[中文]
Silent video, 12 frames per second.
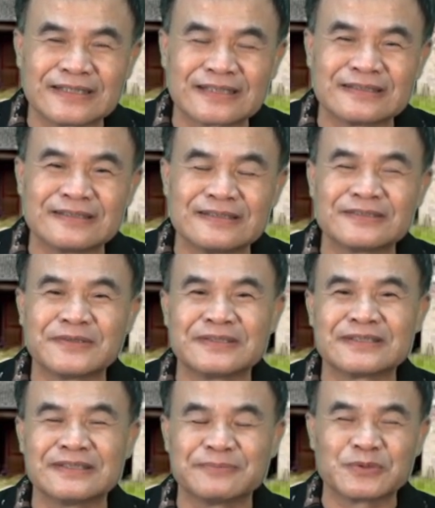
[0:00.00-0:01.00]
嘉庆帝认为
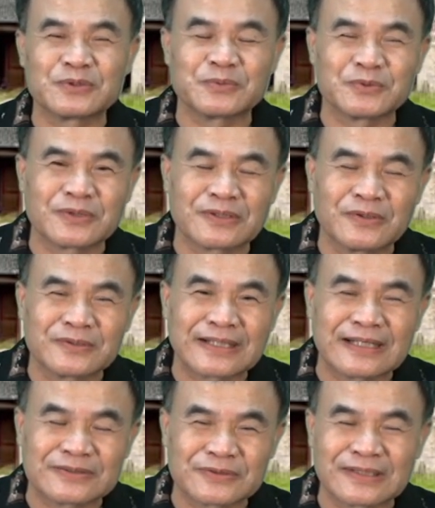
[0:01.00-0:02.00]
自己不是武宗的后
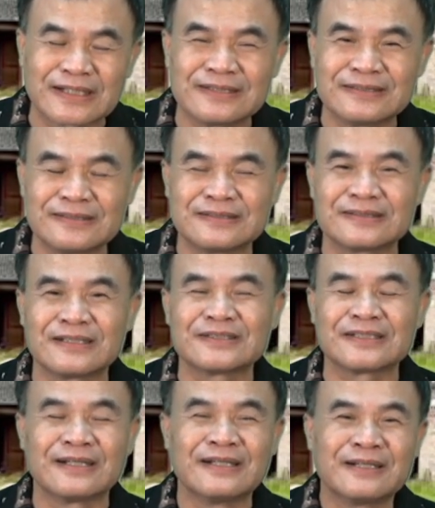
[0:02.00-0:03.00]
代，所以他一一直要
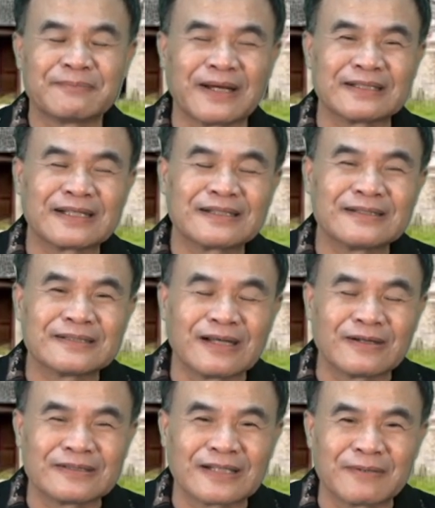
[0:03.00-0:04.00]
想把他的
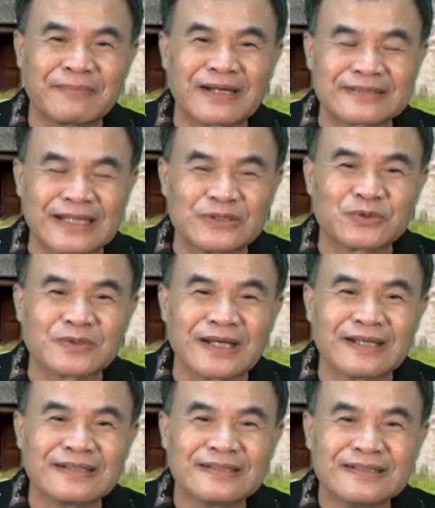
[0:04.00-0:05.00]
老老爸抬出
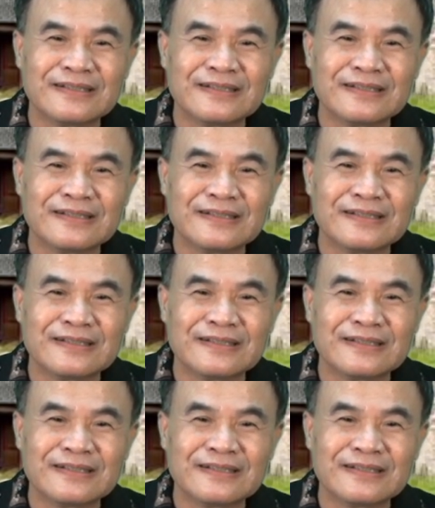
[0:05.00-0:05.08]
来，